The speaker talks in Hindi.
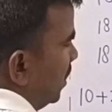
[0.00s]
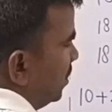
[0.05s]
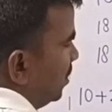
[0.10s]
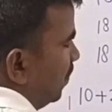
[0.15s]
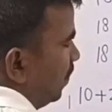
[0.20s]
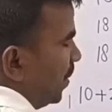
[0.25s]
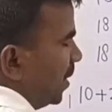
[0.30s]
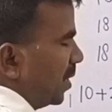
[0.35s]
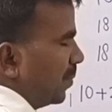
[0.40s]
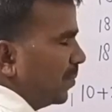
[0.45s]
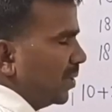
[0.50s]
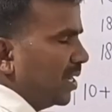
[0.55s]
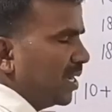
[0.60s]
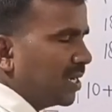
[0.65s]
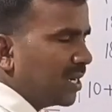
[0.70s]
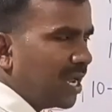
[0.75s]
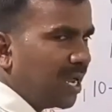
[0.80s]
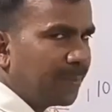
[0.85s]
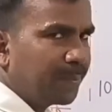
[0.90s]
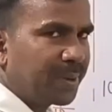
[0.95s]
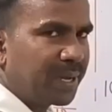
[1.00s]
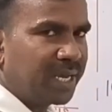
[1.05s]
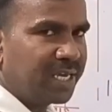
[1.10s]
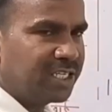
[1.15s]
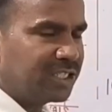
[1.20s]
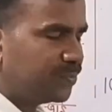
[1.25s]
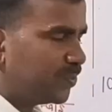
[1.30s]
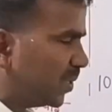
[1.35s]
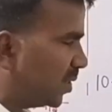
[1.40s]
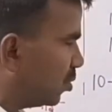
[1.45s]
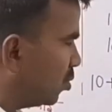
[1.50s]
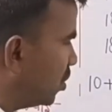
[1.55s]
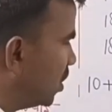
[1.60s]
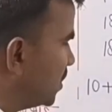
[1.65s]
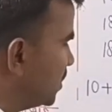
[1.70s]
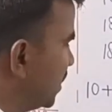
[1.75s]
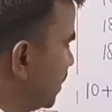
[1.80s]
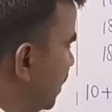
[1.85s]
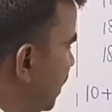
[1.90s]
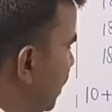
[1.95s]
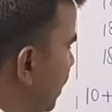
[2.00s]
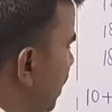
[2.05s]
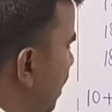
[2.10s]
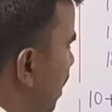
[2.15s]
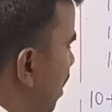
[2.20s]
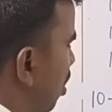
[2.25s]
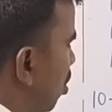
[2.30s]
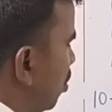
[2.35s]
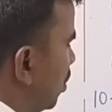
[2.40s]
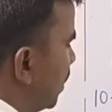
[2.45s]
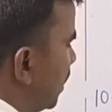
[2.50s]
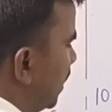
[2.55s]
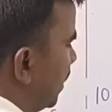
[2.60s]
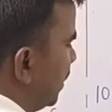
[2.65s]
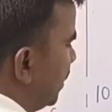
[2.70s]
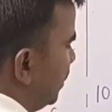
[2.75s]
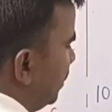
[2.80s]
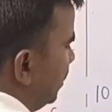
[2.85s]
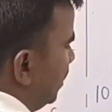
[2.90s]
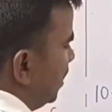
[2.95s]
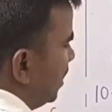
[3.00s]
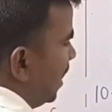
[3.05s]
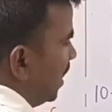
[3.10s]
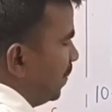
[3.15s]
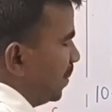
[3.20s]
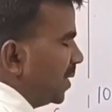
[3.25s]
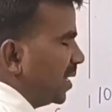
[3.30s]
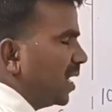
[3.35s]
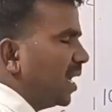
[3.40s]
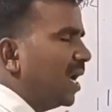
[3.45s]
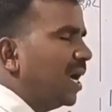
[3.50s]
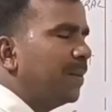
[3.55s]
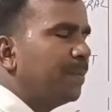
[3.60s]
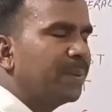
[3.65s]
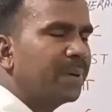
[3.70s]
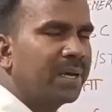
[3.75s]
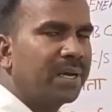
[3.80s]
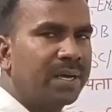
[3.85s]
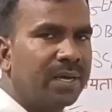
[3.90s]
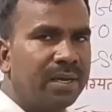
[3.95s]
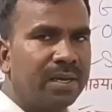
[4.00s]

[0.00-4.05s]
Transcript: वर्ड्स पर मिनट आपका स्पीड होना चाहिए और अगर हिंदी टाइपिंग आप